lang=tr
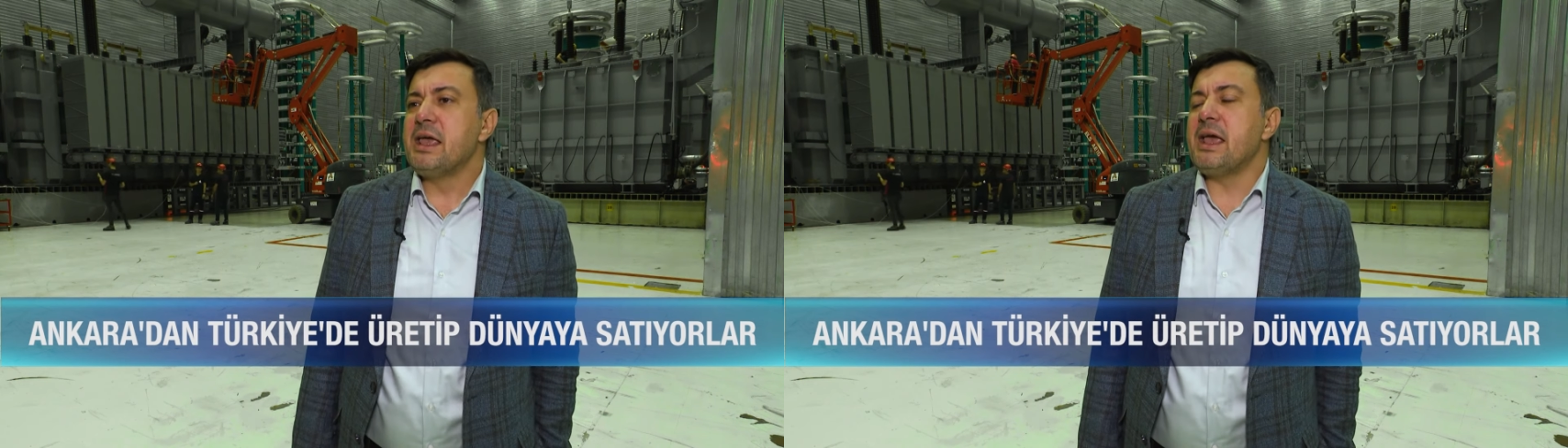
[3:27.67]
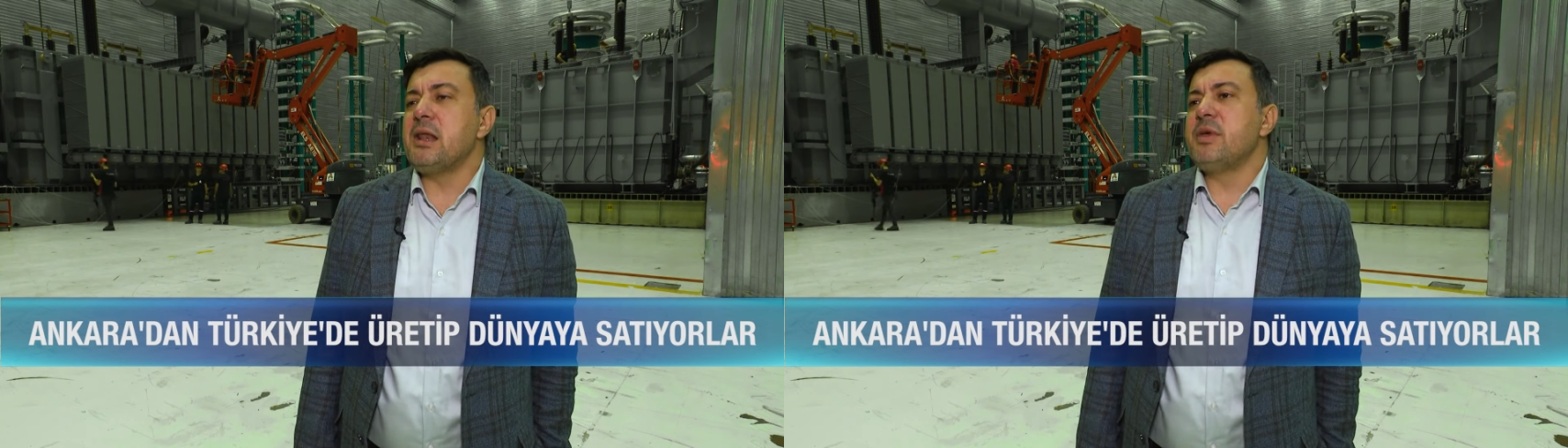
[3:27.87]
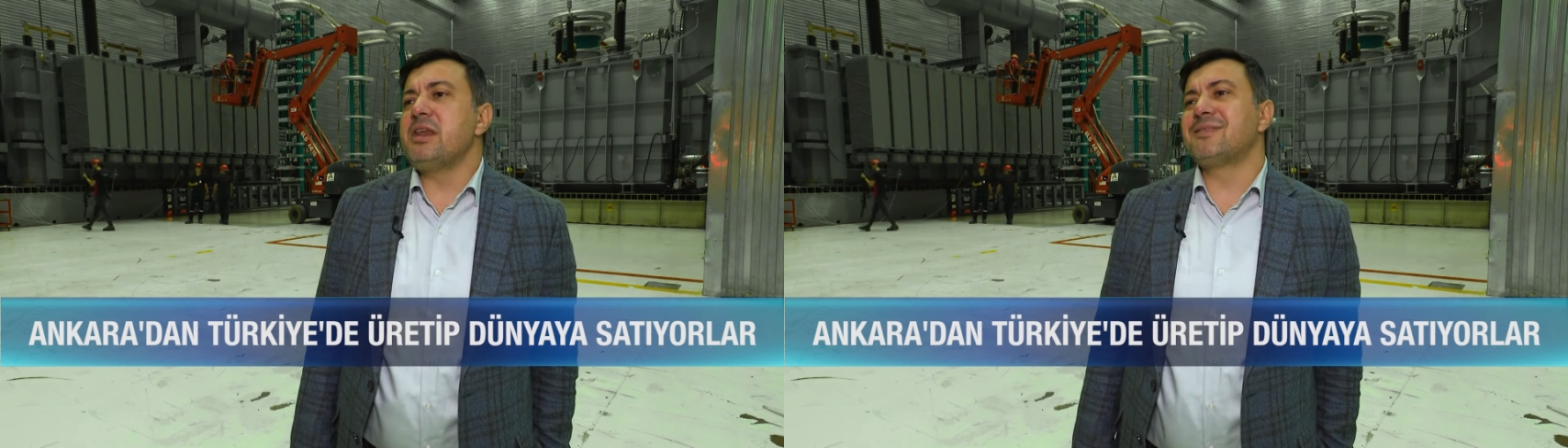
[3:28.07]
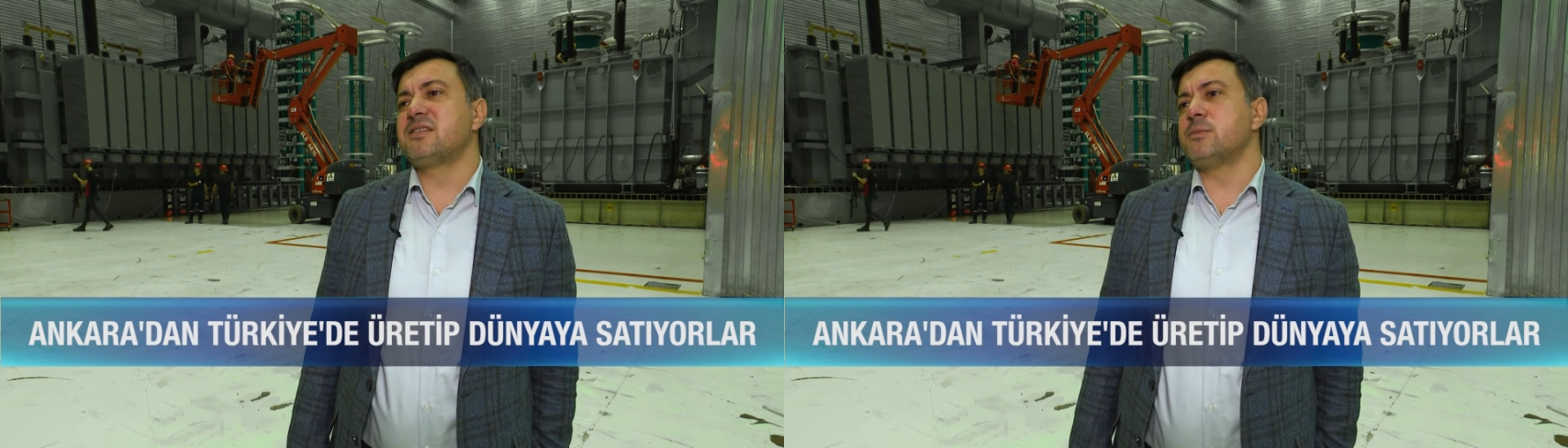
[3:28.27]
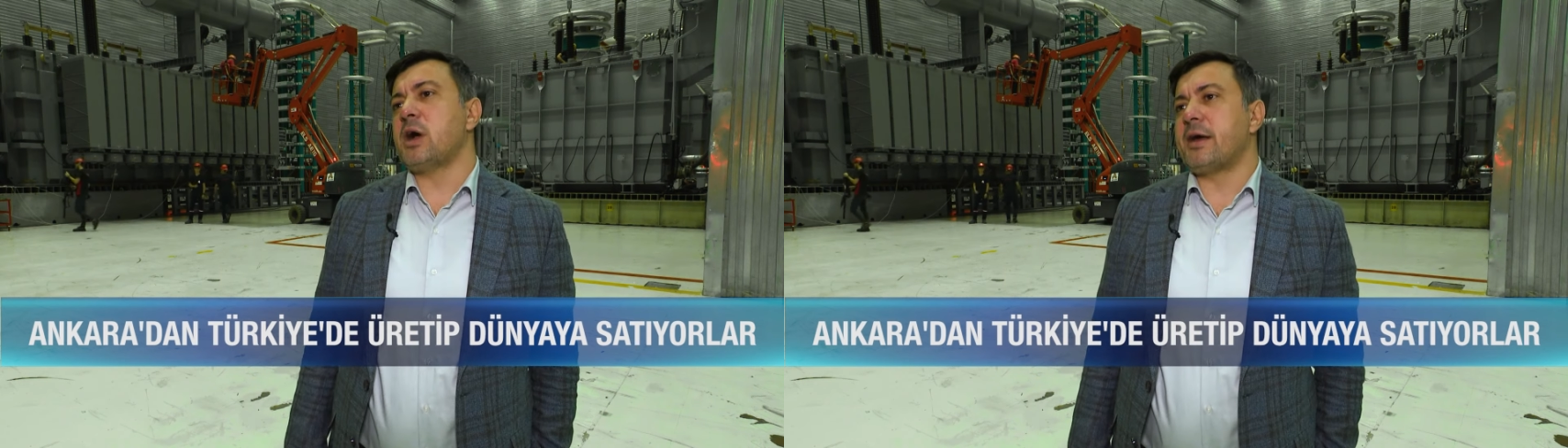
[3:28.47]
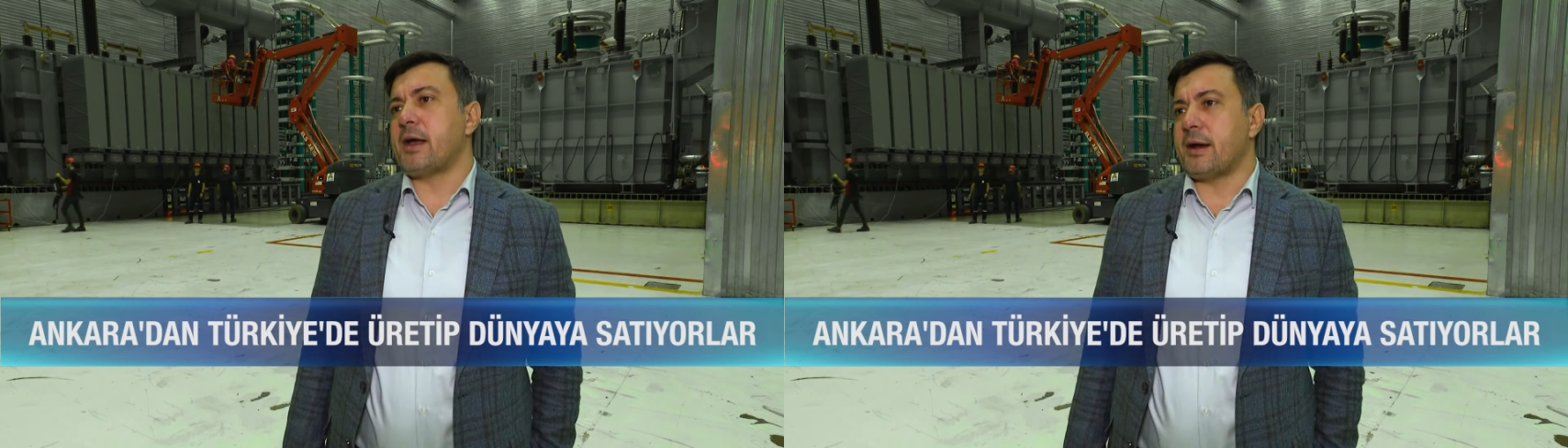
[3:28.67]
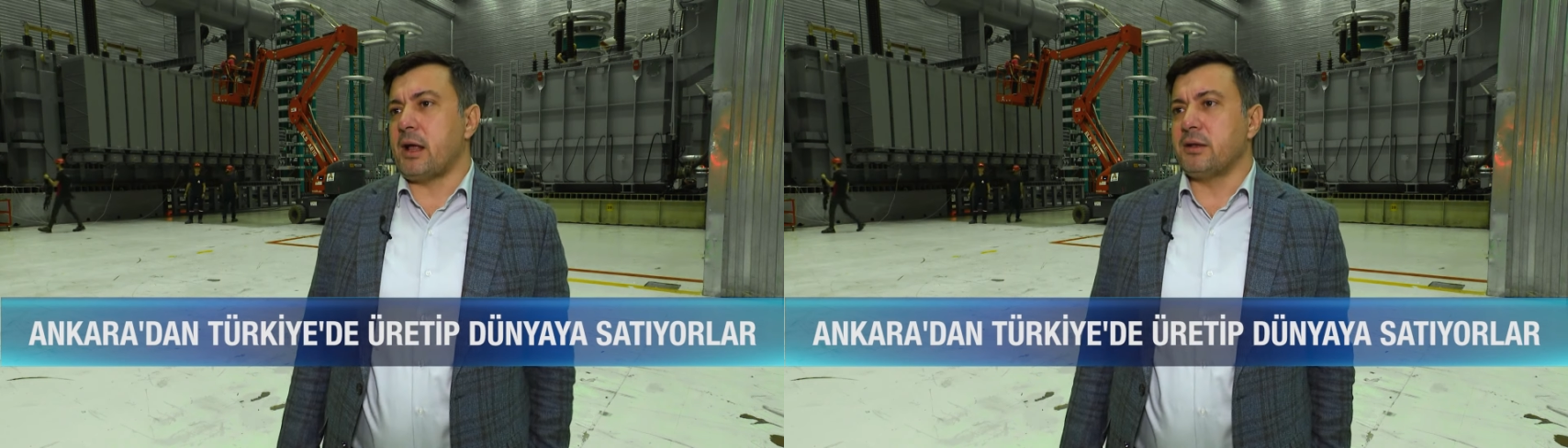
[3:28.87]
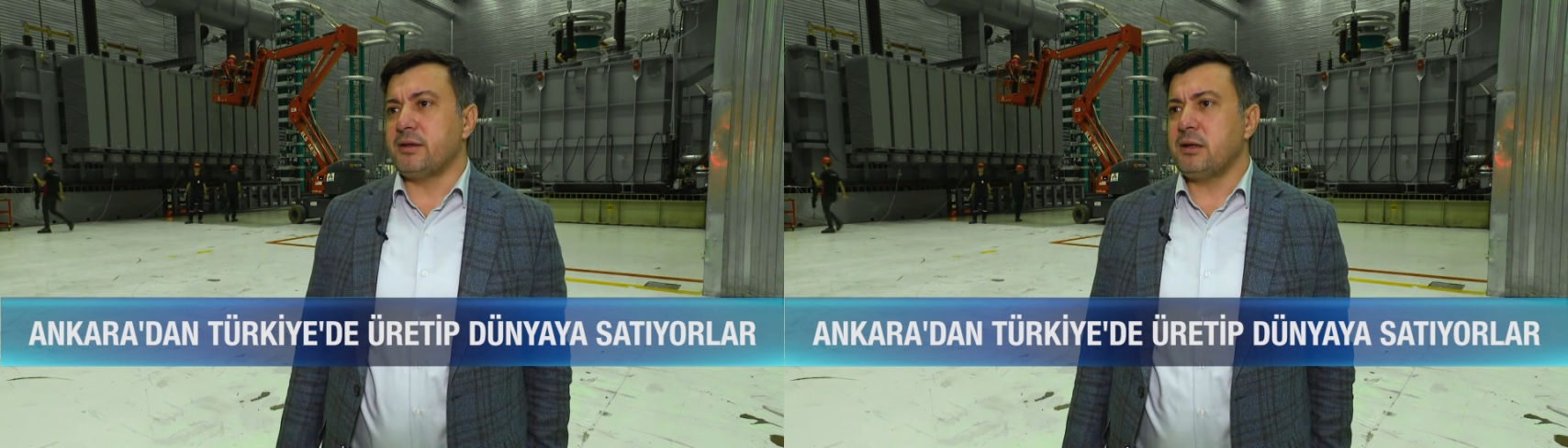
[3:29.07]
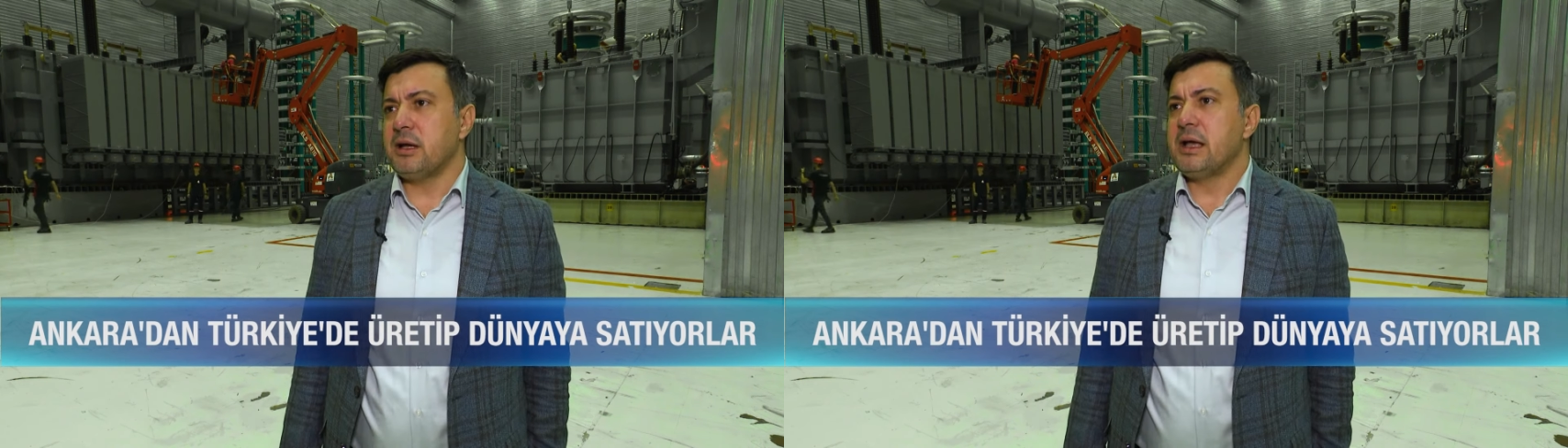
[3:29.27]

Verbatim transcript: yeni bir yatırım kararı aldık.